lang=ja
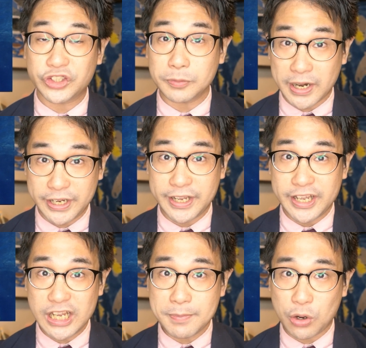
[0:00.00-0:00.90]
つまり
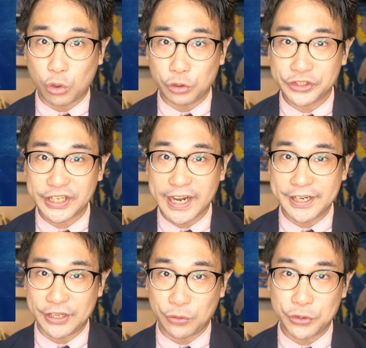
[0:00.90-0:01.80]
今この世
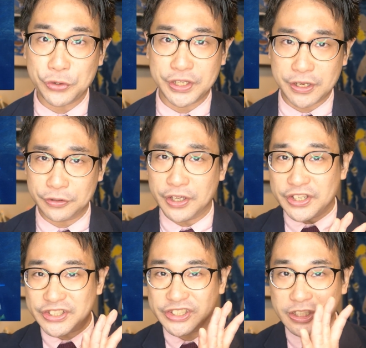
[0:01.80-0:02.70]
界で泳いでいる
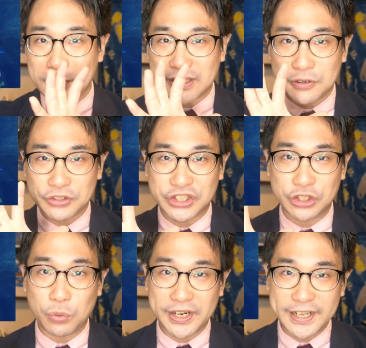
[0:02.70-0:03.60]
全ての
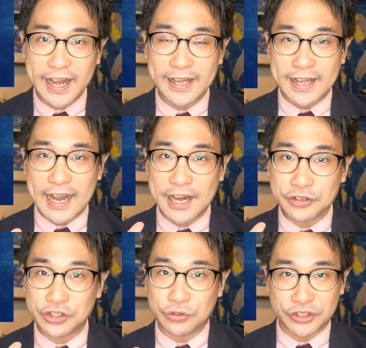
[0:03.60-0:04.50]
シロワニがあ
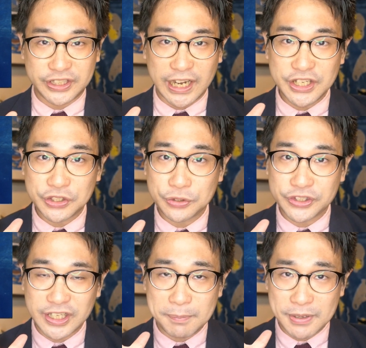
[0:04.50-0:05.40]
る種の最
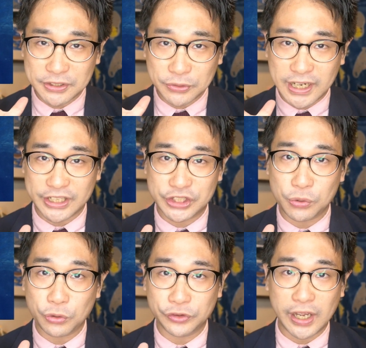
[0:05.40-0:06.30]
終選別を勝ち
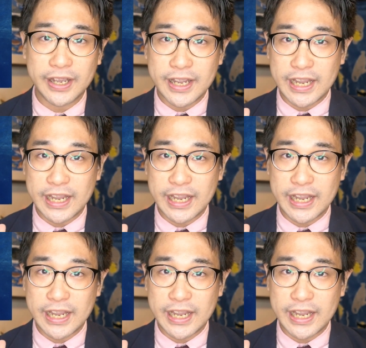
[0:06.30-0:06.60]
残ったエ